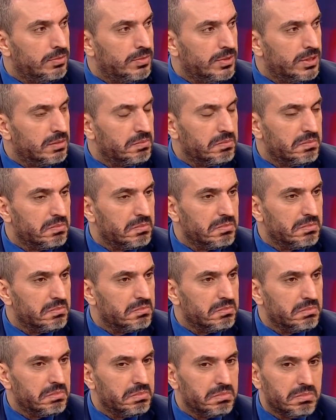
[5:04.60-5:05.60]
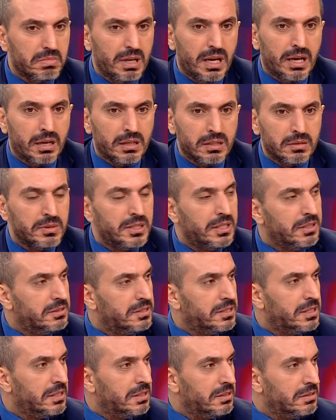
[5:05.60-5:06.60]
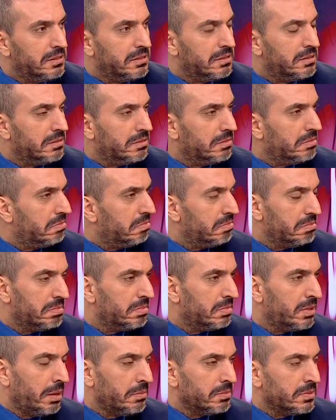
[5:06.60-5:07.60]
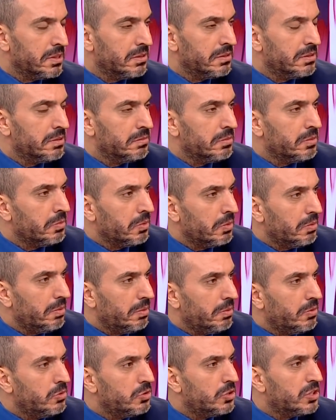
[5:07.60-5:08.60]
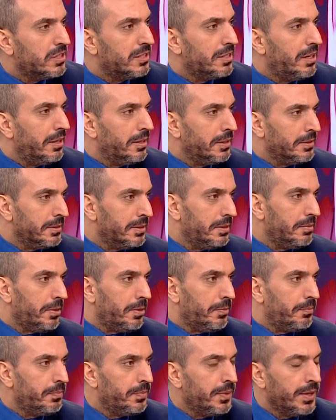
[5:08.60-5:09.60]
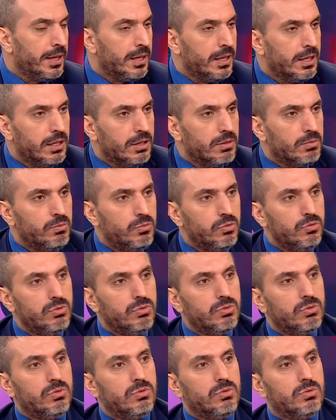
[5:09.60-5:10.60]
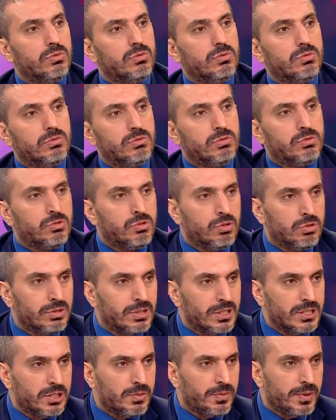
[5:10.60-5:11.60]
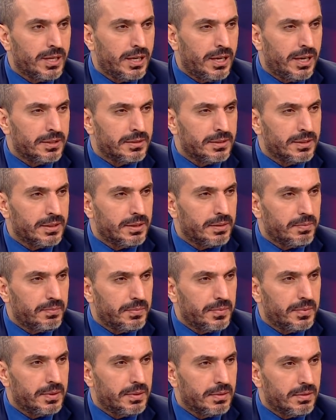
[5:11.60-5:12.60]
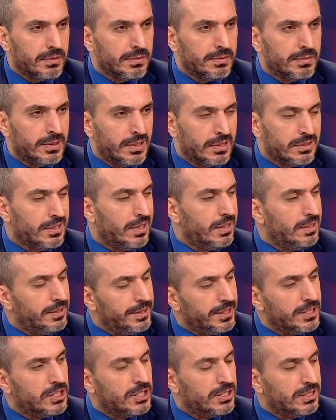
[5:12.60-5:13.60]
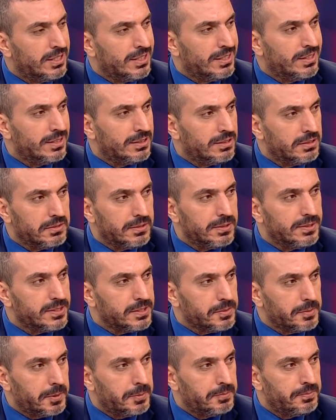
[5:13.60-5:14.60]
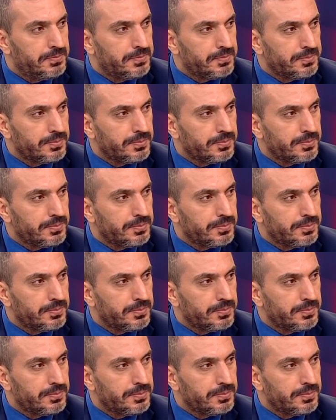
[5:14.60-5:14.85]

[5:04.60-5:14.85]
dönemde herhalde bir 7-8 tam sayısını bilmiyorum ama oyuncu kiraladı değil mi? Bu sözleşmelerde detaylara hiç dikkat ettiniz mi?